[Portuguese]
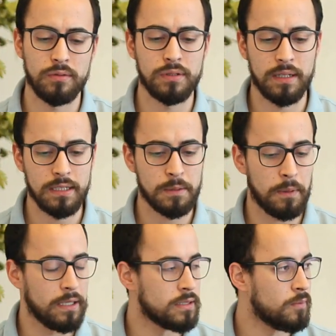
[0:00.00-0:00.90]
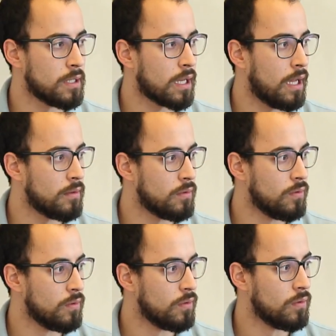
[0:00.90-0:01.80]
dos grandes players de mercado
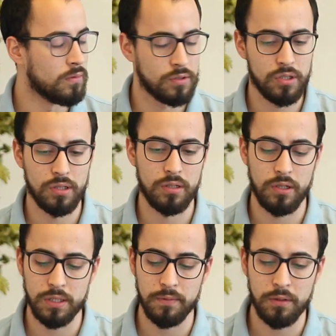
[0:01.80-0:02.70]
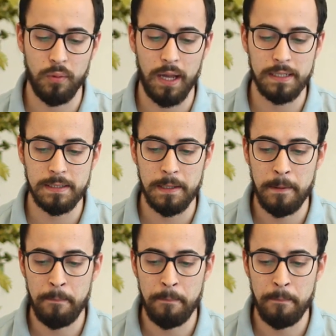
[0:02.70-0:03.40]
do, de lojas virtuais